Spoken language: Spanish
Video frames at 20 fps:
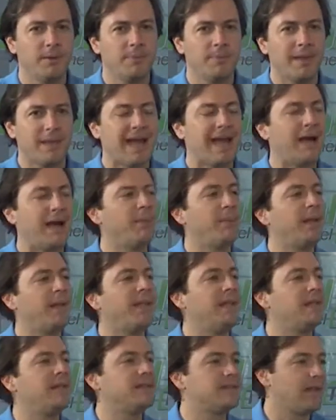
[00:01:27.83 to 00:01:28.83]

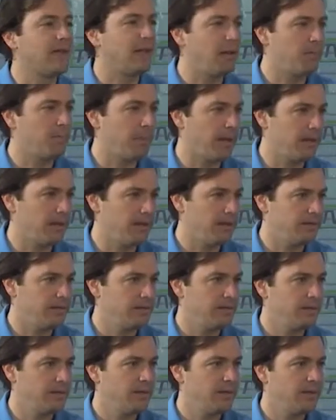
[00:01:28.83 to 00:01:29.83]
abrirse al país,
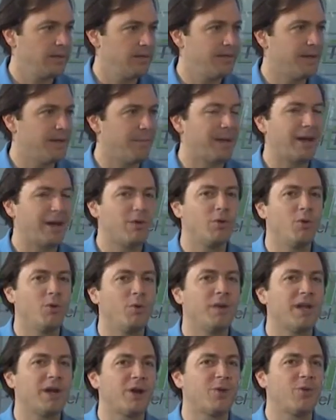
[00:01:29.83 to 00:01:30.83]
llamar a un
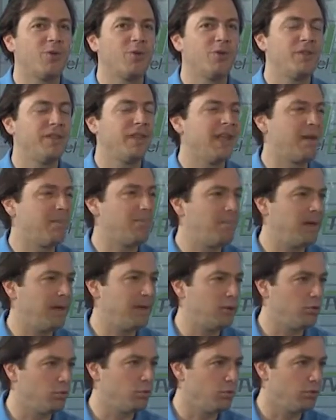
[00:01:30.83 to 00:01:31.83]
gobierno de
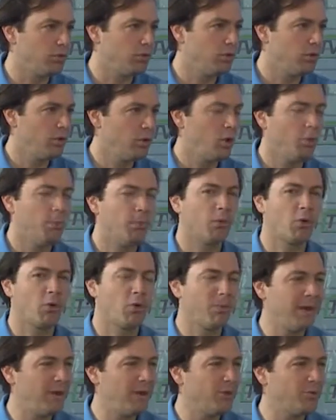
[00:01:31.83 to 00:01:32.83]
amplitud, o por lo
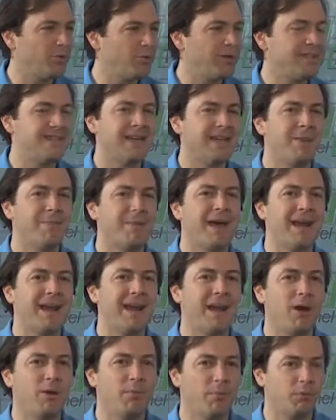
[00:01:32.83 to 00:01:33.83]
menos llamar a
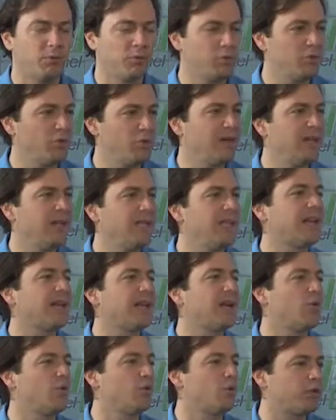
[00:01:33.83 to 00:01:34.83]
la oposición y
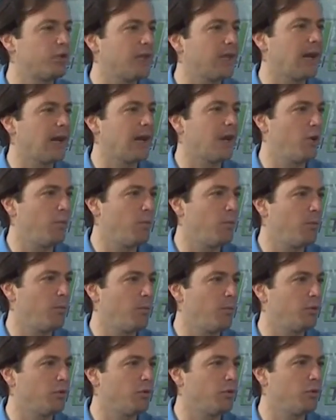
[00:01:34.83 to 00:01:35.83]
reconocerla como
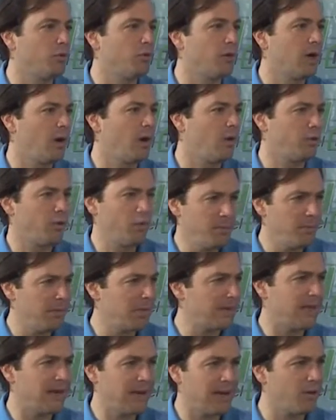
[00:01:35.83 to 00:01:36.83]
oposición, aún no
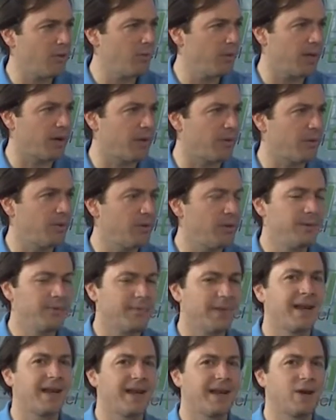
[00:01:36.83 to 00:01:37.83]
invitarla al gobierno,
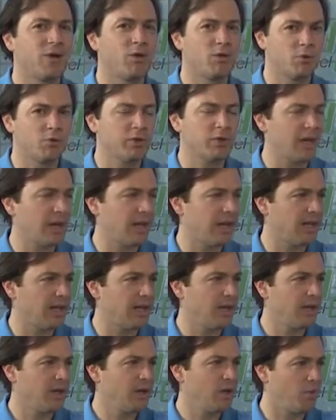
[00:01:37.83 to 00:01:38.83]
reconocerla
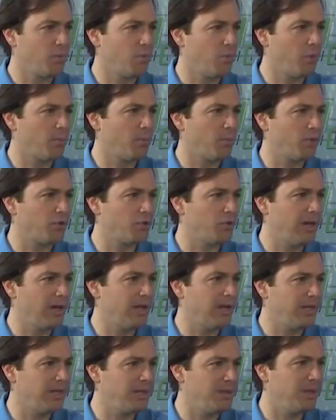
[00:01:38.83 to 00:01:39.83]
como la oposición
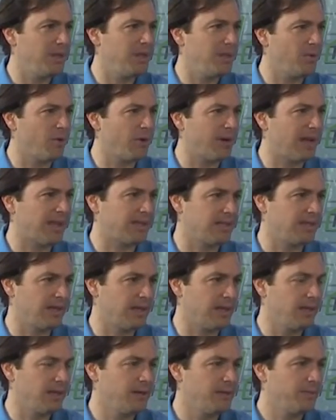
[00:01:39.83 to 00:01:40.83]
legítima y
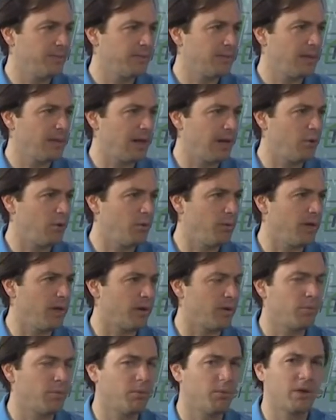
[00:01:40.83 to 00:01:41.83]
democrática, al
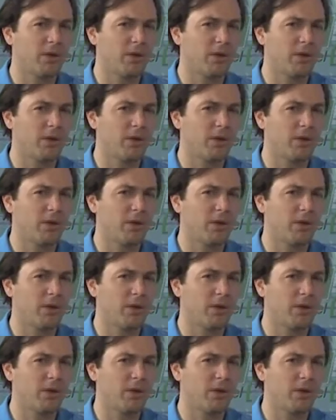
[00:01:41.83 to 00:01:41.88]
gobierno, porque